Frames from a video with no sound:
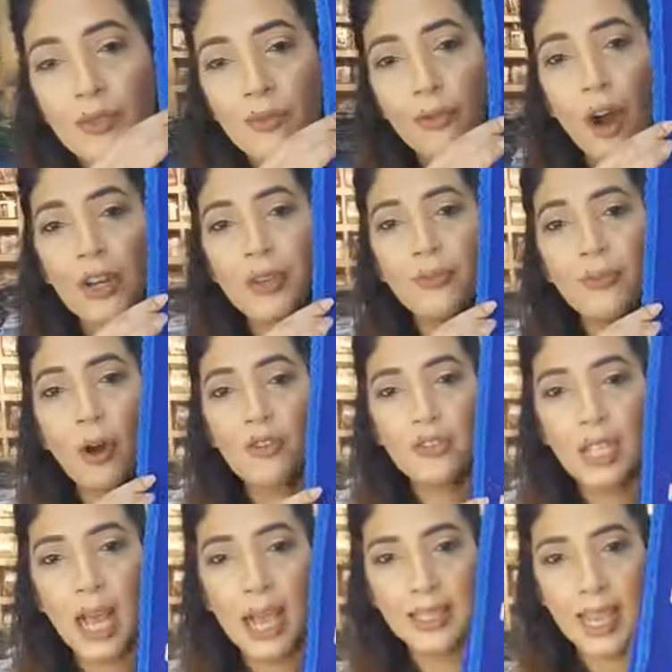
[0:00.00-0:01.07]
44
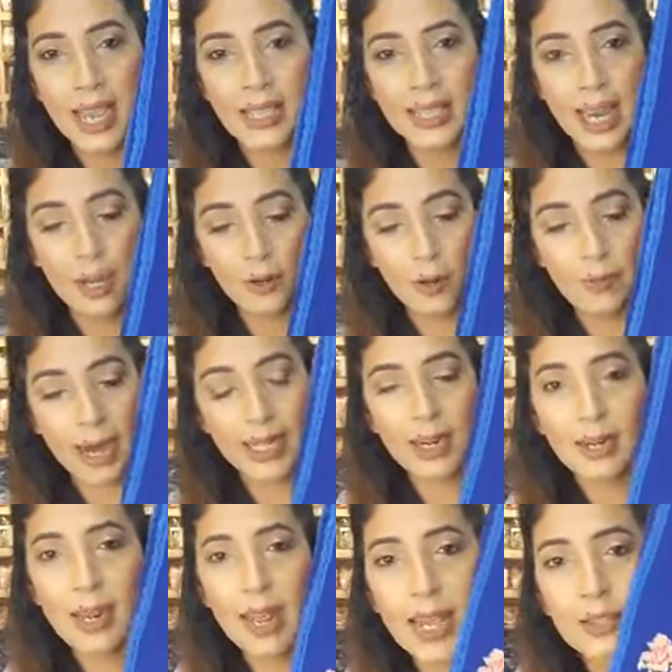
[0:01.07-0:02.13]
সাইজ এই যে এরকম একটা
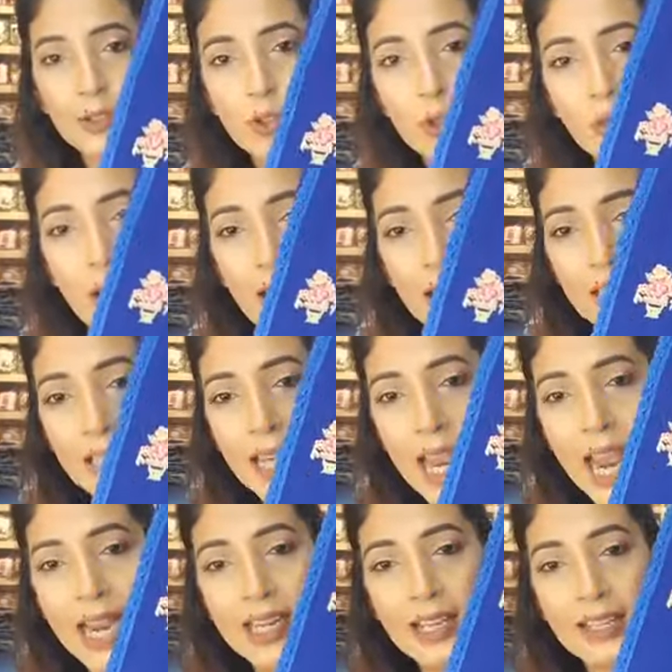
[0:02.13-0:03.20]
লেস চলে আসে
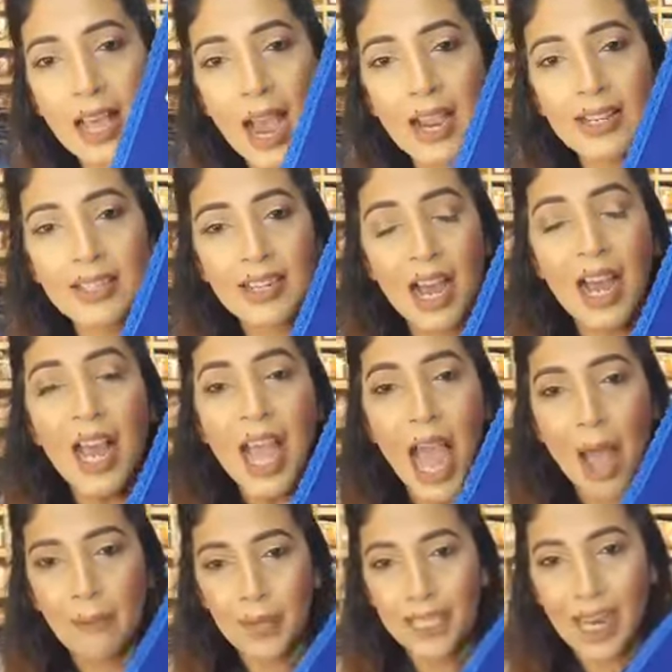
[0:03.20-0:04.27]
এই ডিজাইনটা
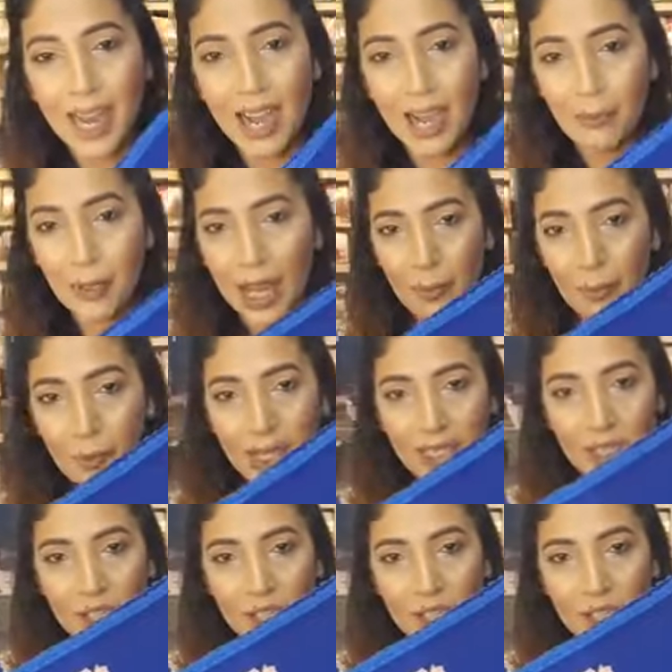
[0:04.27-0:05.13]
হ্যাপি সাহা আপু কেমন আছেন